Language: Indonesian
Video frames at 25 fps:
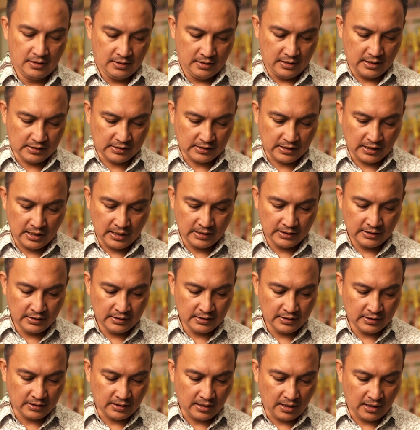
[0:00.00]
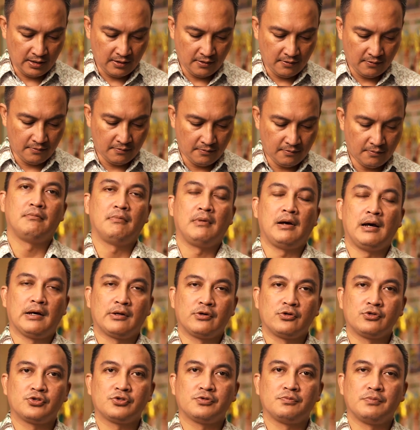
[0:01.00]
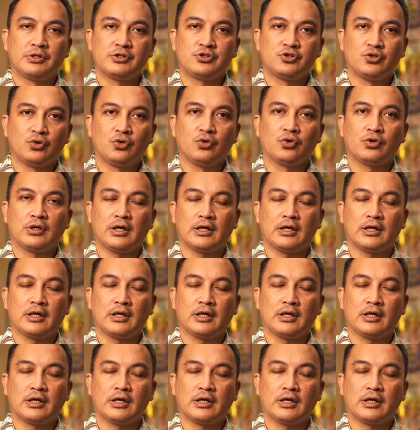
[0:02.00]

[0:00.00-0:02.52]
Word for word: Ya sekali lagi kita harus bersyukur